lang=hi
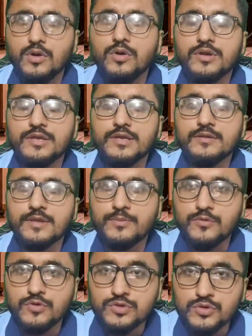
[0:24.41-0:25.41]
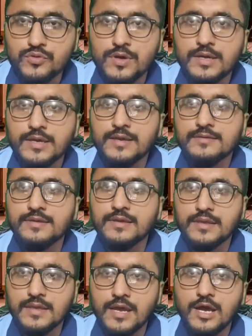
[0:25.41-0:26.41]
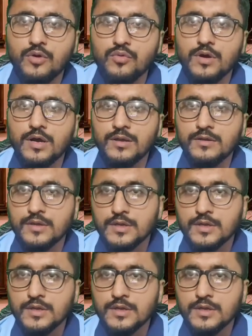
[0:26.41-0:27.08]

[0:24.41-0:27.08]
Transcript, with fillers: और ये सब कुछ हुआ कैसे क्या हुआ